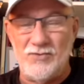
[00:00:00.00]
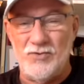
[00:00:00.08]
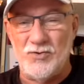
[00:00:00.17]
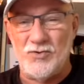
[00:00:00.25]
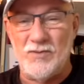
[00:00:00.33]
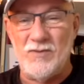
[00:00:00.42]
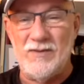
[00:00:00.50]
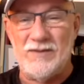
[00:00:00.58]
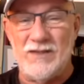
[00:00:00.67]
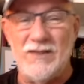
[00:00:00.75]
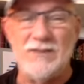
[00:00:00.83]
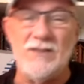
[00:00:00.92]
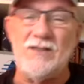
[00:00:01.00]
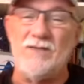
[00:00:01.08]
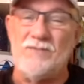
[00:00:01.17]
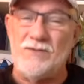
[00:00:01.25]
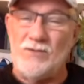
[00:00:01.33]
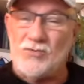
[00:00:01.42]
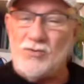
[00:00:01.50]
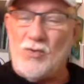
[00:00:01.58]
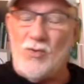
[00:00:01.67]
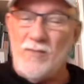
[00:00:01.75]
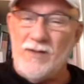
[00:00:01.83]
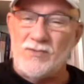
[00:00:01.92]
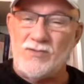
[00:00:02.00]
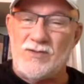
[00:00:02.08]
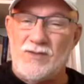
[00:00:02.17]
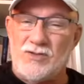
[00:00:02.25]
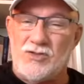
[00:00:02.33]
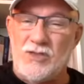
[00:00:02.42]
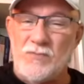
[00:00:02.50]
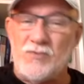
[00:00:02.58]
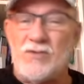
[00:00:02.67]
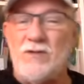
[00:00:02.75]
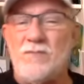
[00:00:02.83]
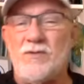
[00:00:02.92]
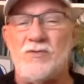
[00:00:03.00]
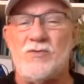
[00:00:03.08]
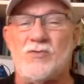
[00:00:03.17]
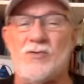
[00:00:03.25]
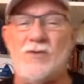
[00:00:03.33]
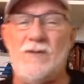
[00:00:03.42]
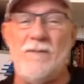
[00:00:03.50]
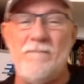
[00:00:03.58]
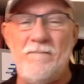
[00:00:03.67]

de 2030 devido aos documentos egípcios que ele pesquisou.